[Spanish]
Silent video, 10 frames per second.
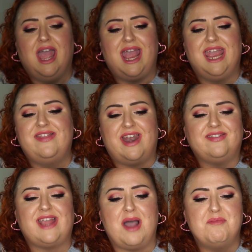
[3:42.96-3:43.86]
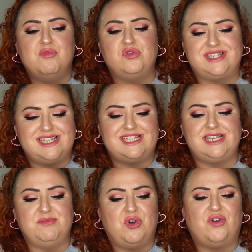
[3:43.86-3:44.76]
e hidrata
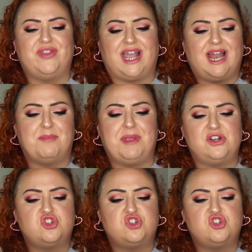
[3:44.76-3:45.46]
muchísimo, deja la piel